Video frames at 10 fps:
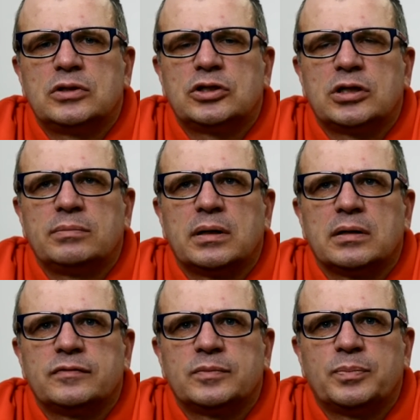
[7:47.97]

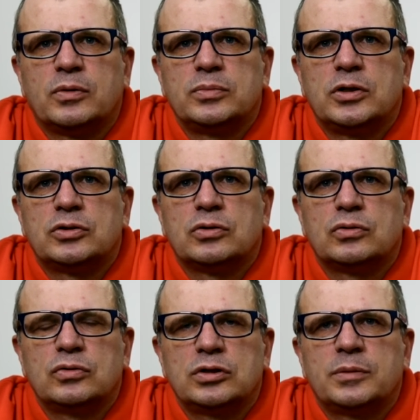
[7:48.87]
trzeba wspomnieć o
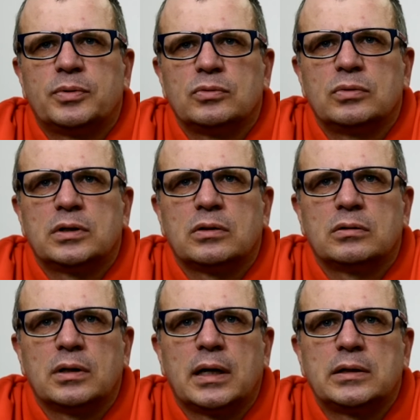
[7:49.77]
różnych produktach
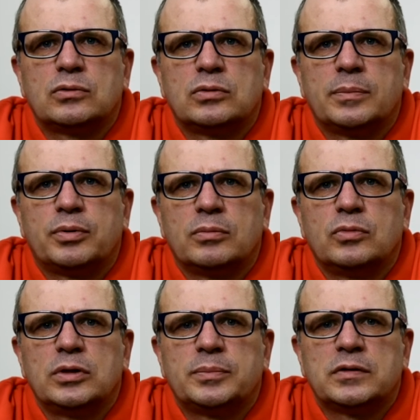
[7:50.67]
online, które
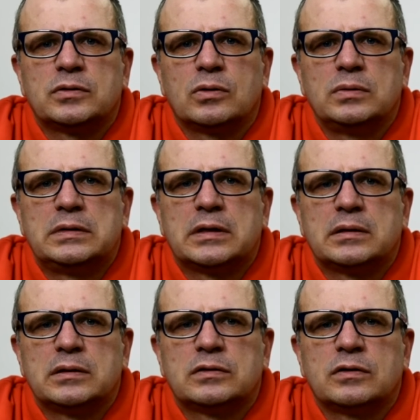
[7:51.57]
promuję przez tą listę
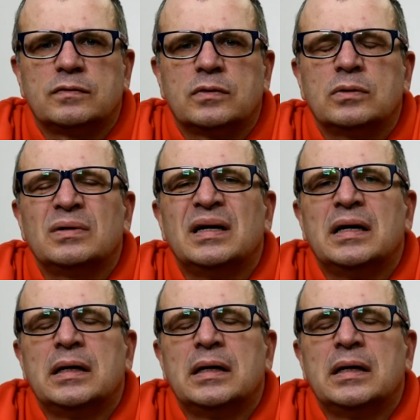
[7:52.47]
adresową